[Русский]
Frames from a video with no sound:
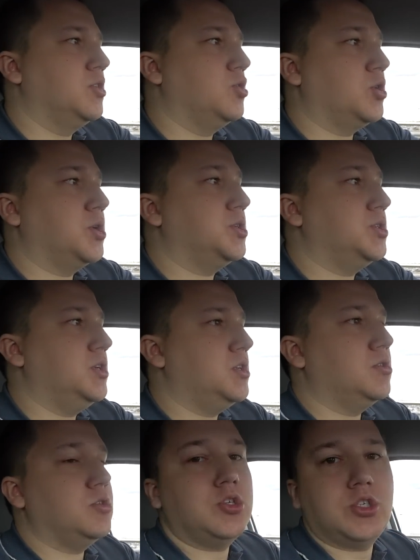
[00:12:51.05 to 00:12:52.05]
Токио
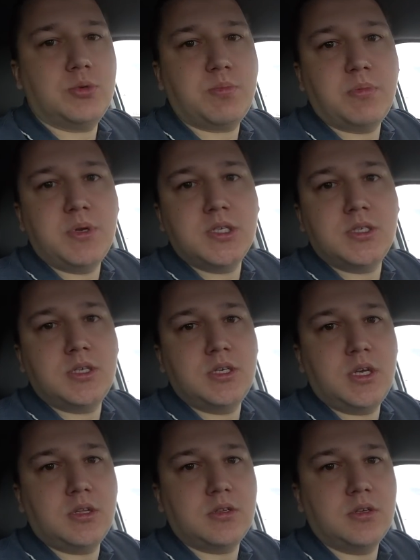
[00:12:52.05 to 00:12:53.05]
Сити, но ничего поблизости
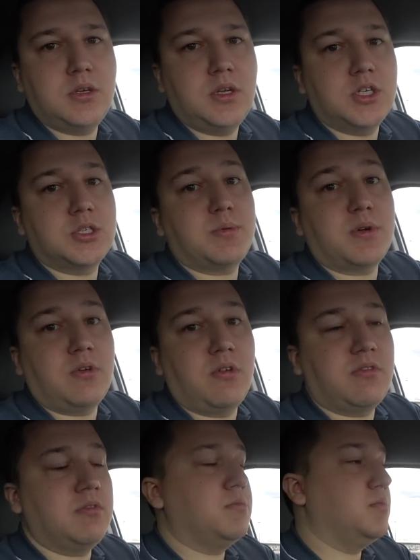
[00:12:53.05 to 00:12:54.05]
нет, или же с
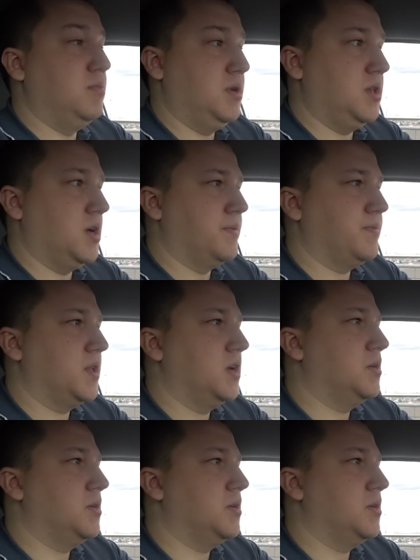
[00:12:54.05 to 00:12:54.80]
парковками беда.